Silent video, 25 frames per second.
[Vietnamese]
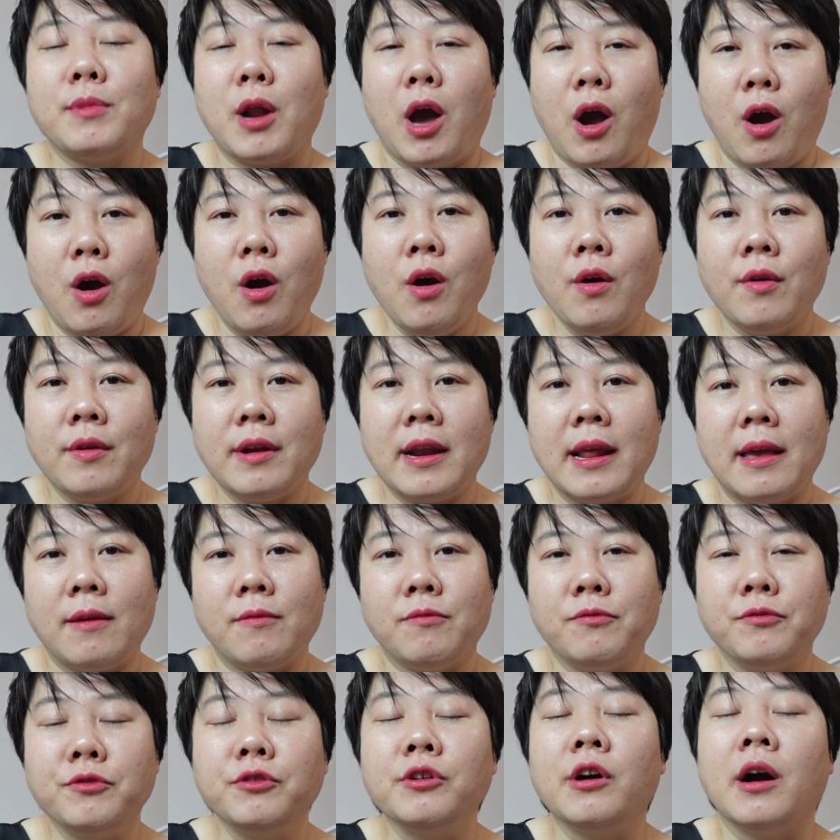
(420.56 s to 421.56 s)
đó để
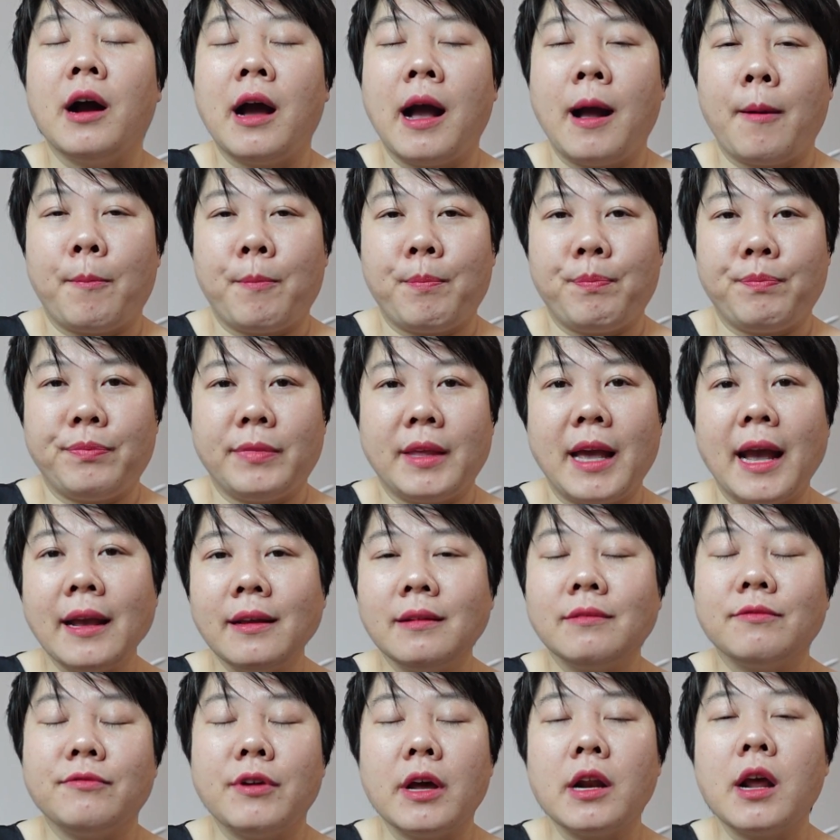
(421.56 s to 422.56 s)
vừa học cách
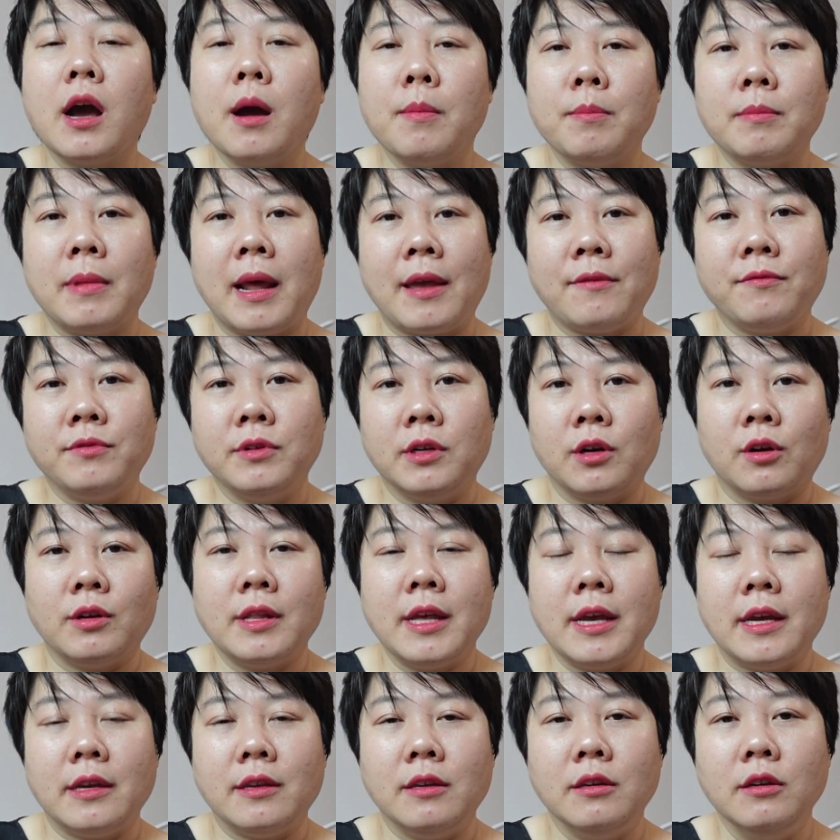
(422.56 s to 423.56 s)
phát âm lại vừa có
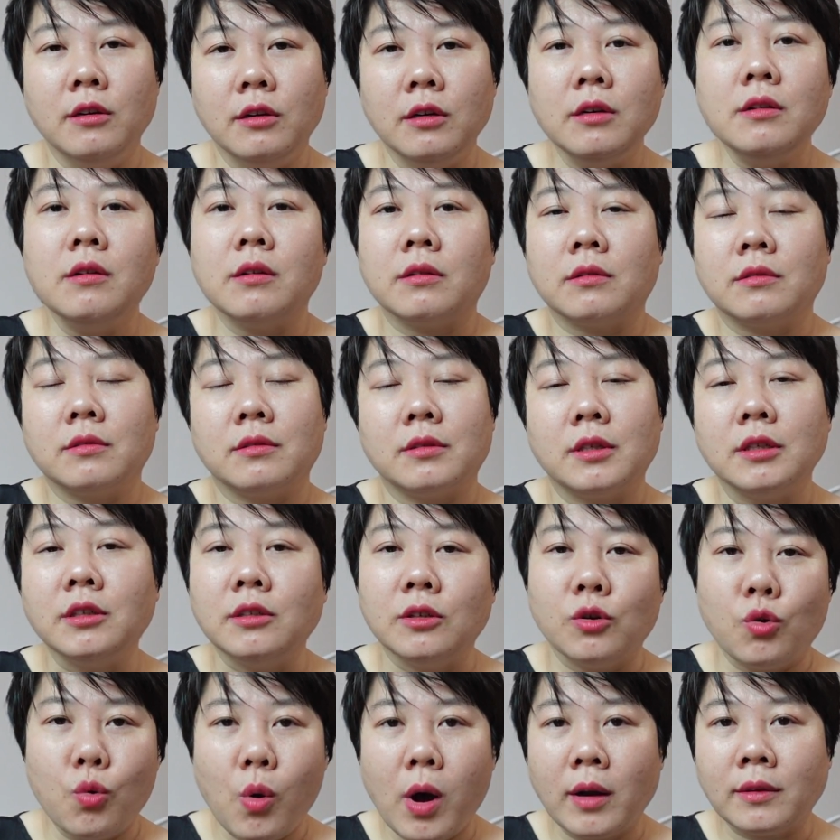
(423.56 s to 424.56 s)
thể nhớ được từ
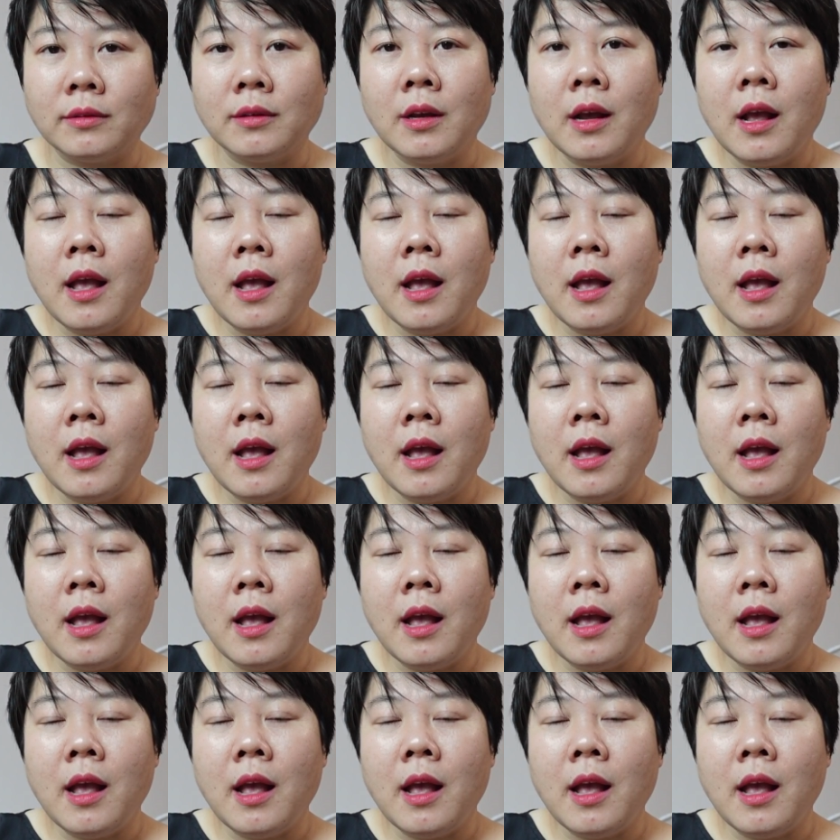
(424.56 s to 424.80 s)
luôn